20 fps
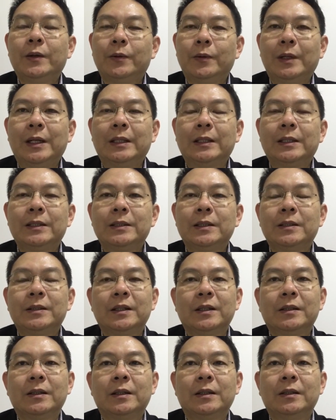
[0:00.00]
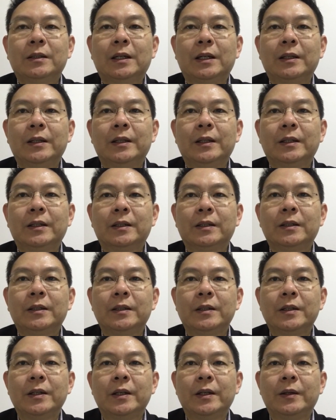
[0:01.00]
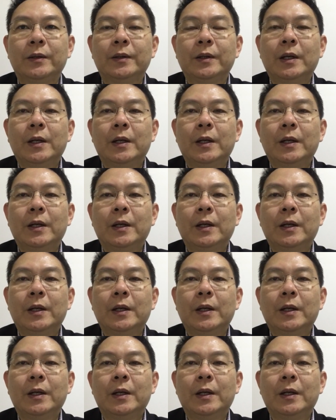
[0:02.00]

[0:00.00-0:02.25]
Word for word: 哇，它是相当难的一个课题。